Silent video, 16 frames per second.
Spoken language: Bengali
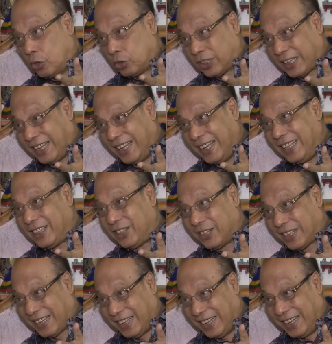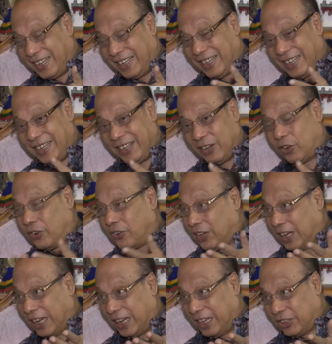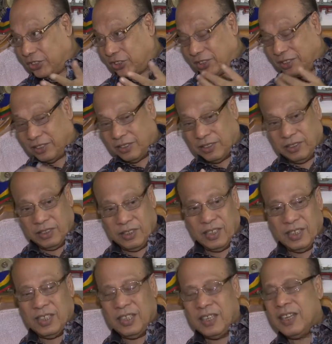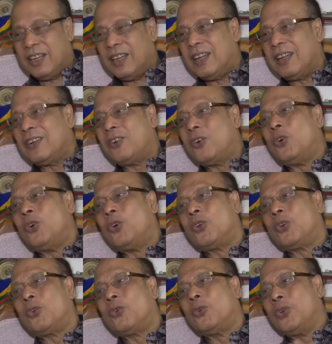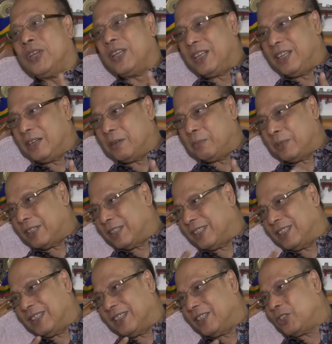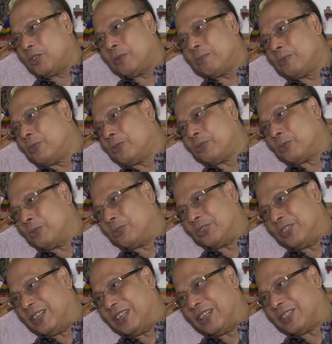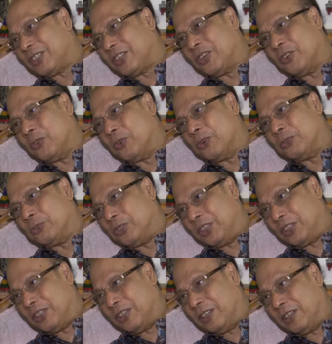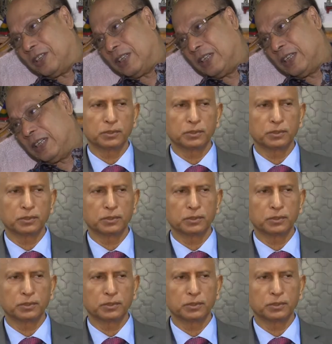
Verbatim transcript: কি की কি और রিলেশন और কোন এরিয়া বাড়ি এইসব কোনো কনসিডারেশন হওয়া উচিত নয়